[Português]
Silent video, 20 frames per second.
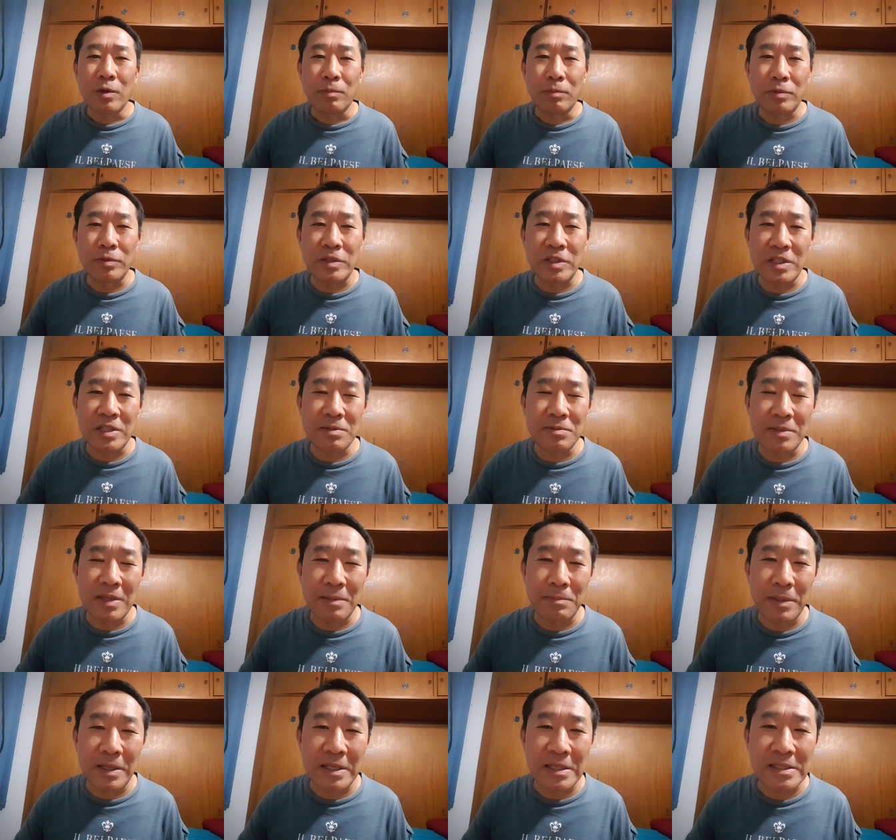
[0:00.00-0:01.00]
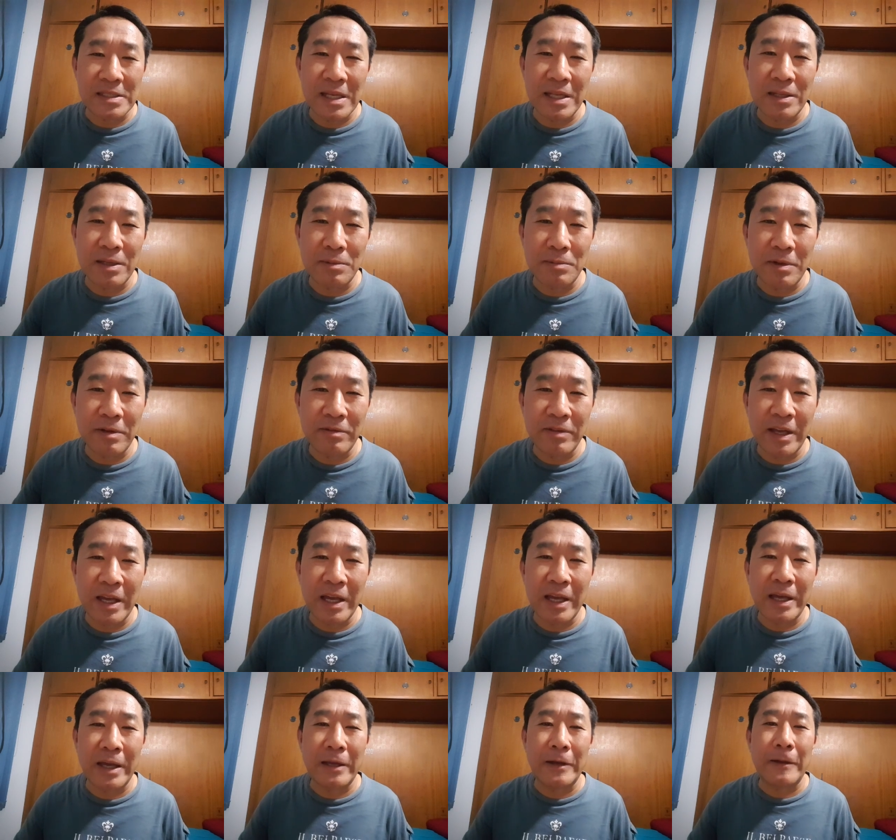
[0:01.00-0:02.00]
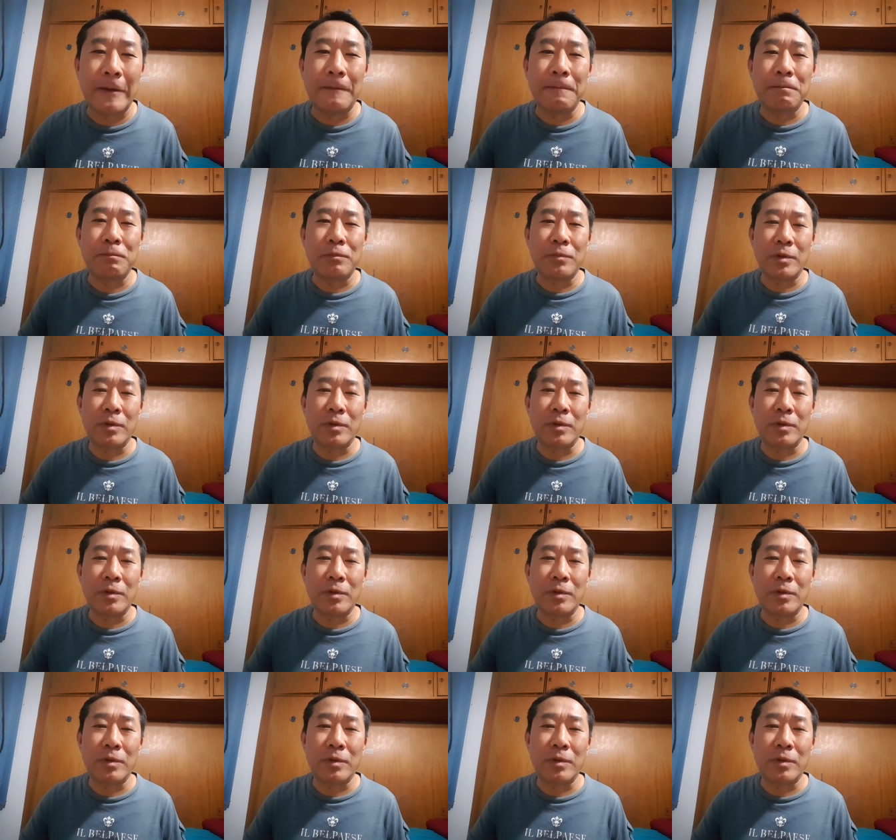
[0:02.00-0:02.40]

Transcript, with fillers: O budismo também acende uma vela.